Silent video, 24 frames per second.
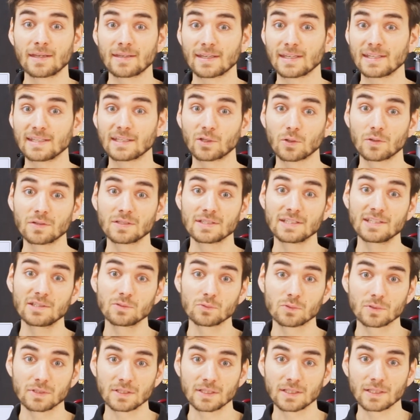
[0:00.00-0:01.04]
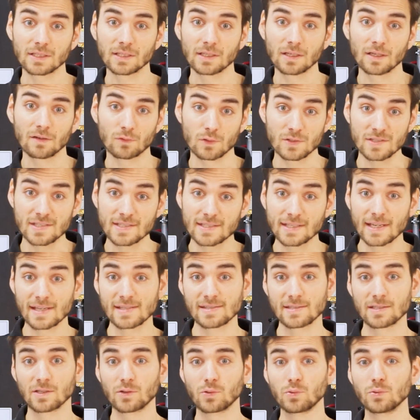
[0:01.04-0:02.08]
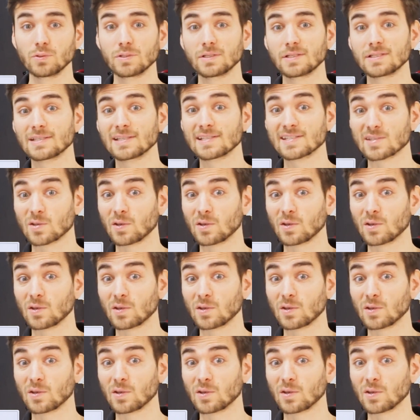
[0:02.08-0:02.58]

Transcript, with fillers: denn ihr könnt nicht nur die flüssigkeitsgekühlten,